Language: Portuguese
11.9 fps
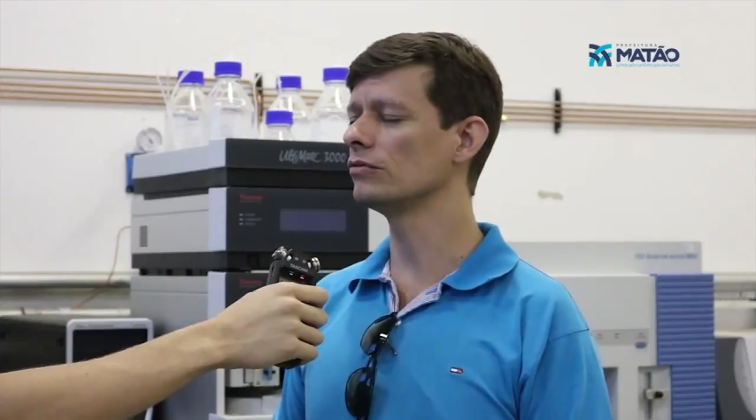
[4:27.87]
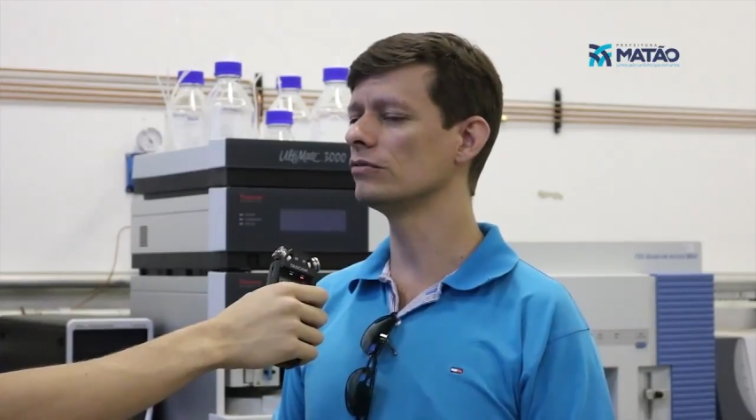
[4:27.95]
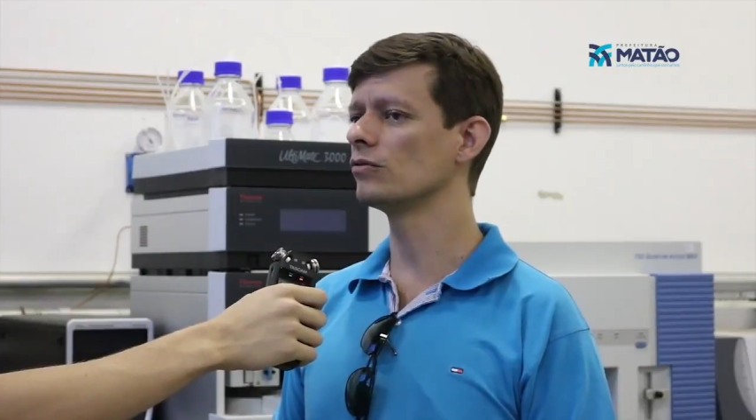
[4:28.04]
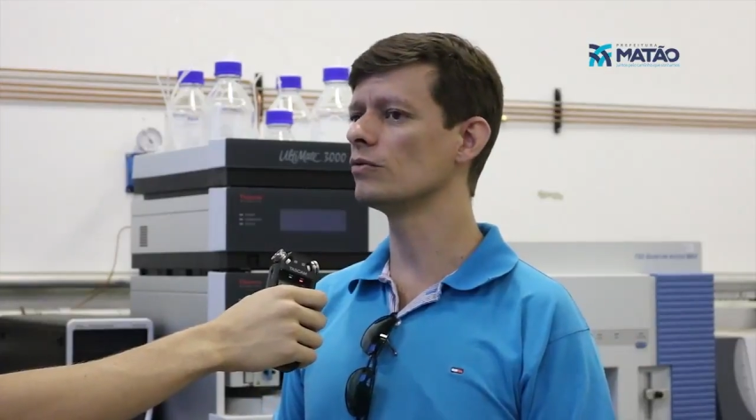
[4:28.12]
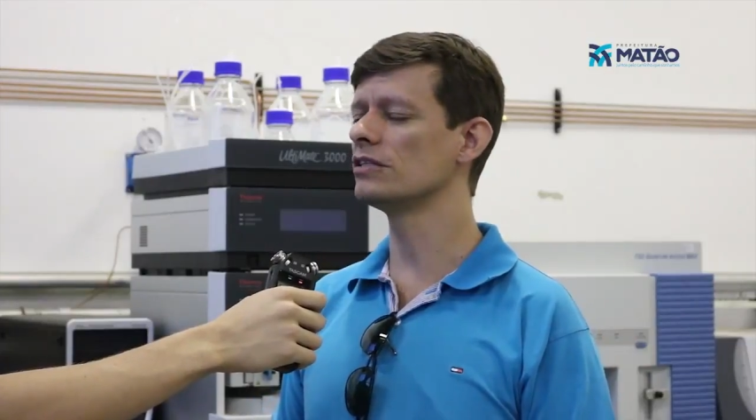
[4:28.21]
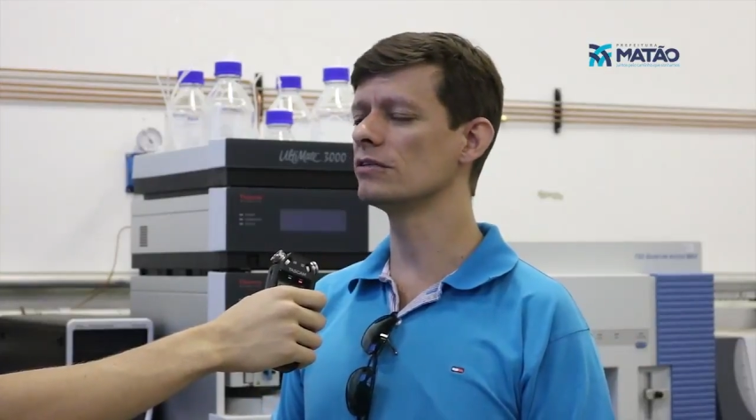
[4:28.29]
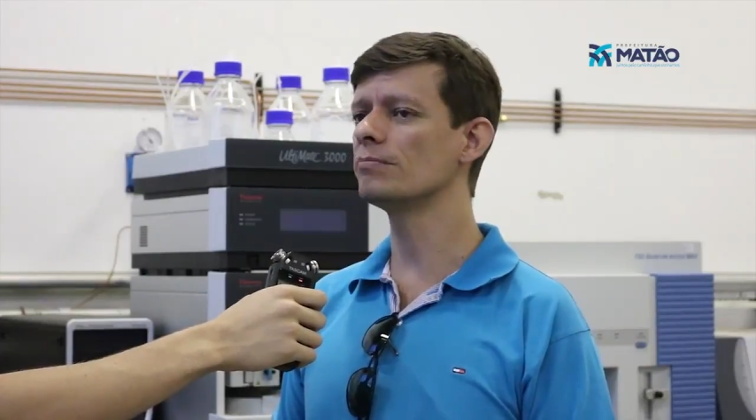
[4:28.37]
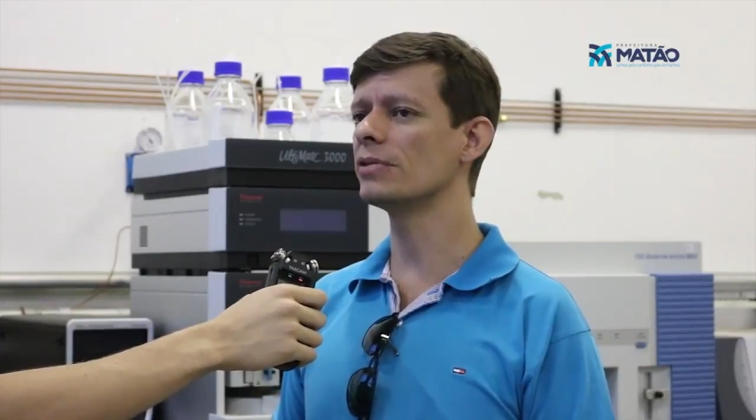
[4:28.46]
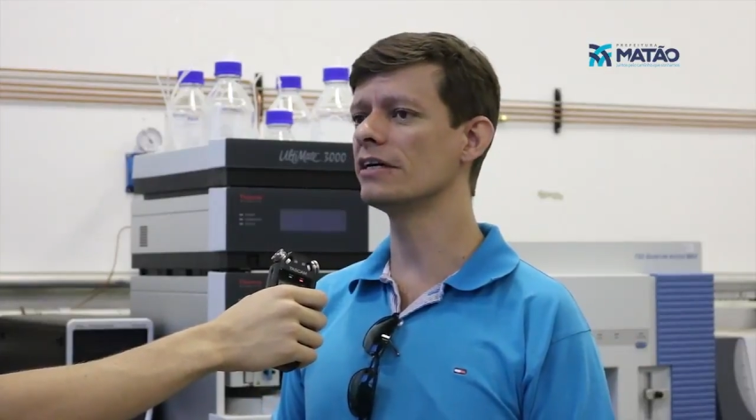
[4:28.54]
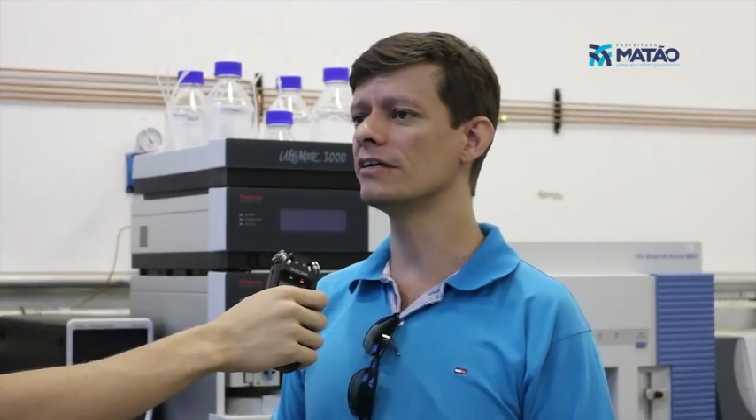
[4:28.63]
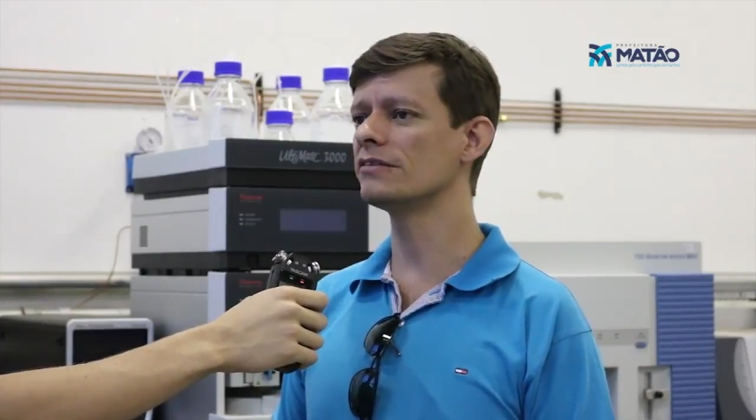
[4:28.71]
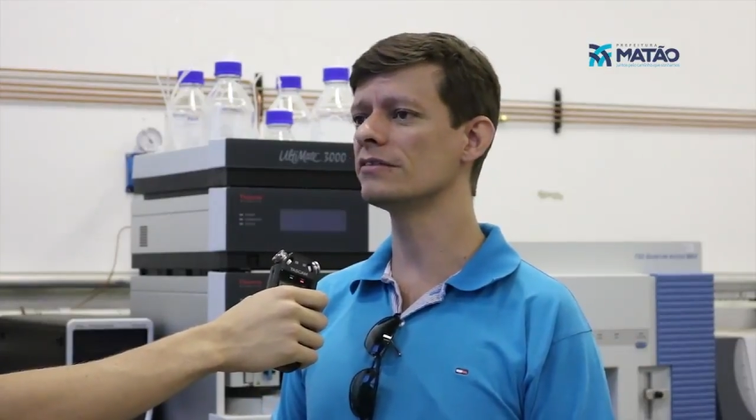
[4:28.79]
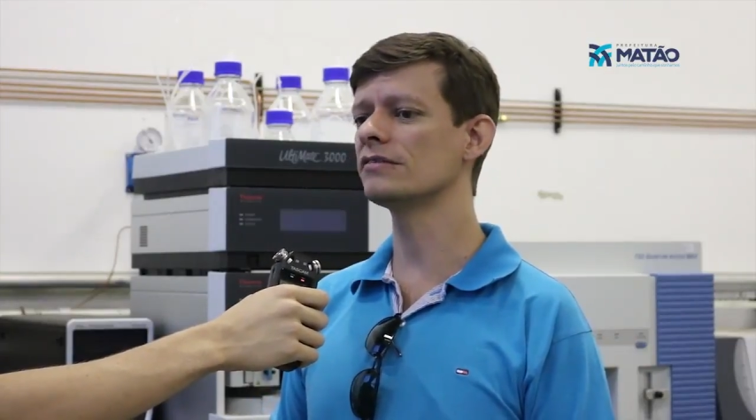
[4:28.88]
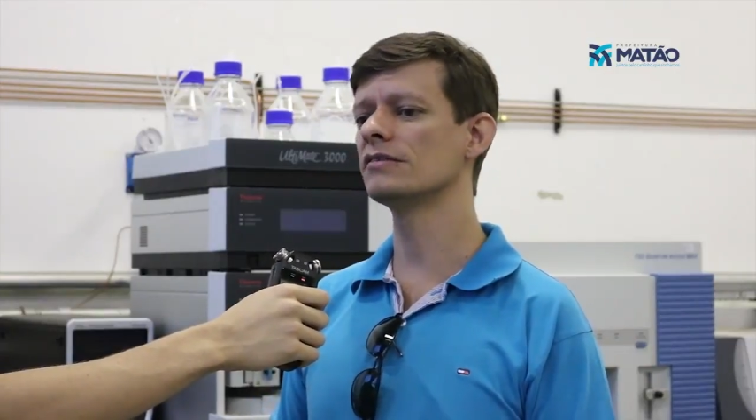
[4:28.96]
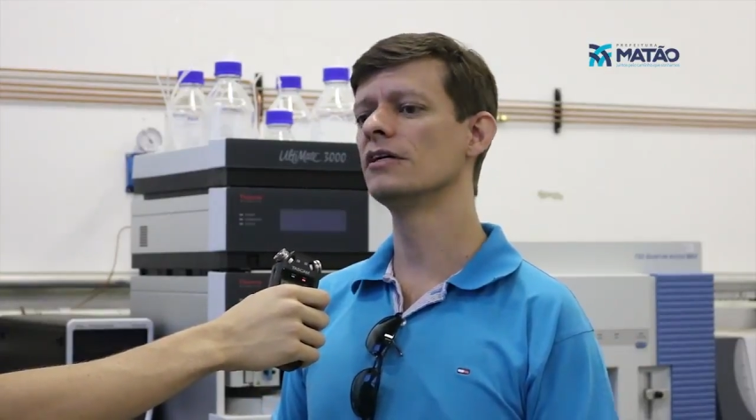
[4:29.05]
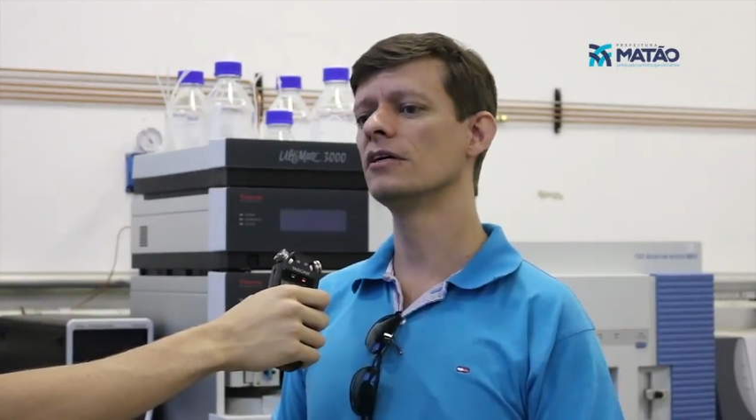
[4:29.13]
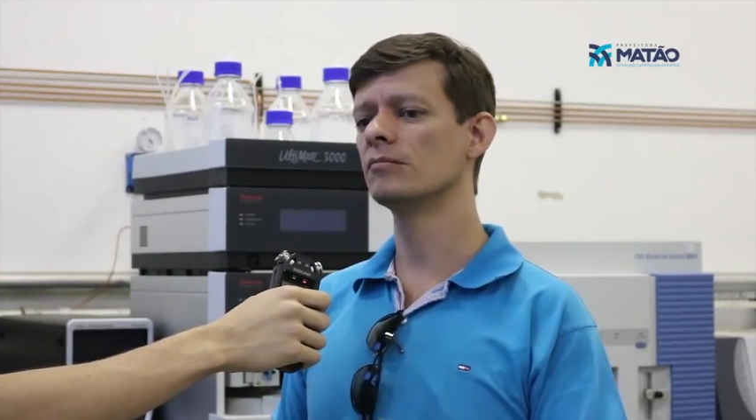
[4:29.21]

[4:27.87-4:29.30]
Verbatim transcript: com, com as empresas,